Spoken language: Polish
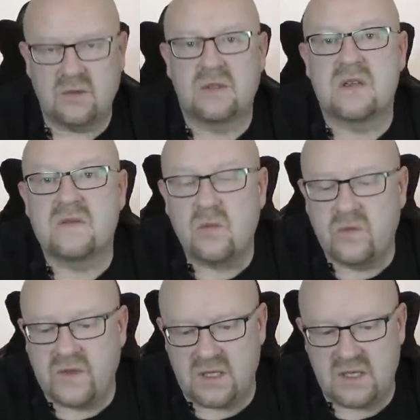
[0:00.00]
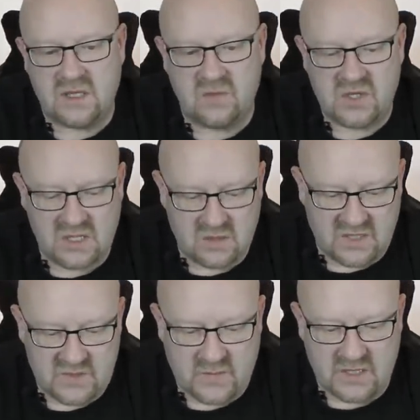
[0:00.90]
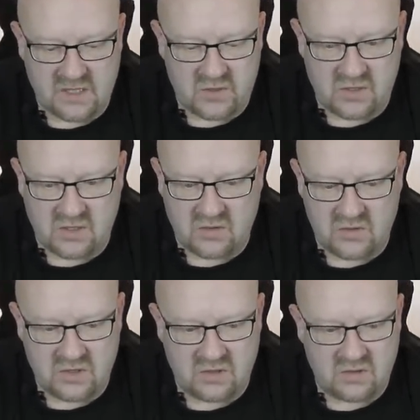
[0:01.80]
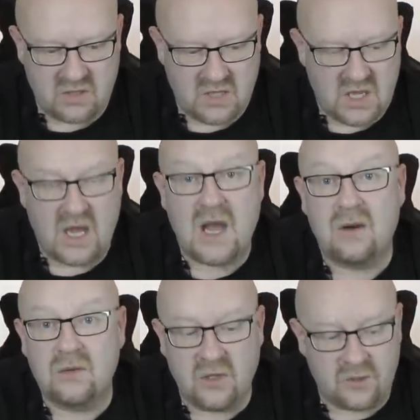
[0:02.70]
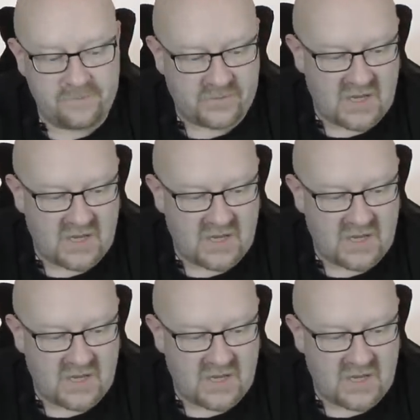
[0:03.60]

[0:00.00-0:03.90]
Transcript: Od razu Wam mówię, ja nie jestem żadnym ekspertem, jeżeli chodzi o audio,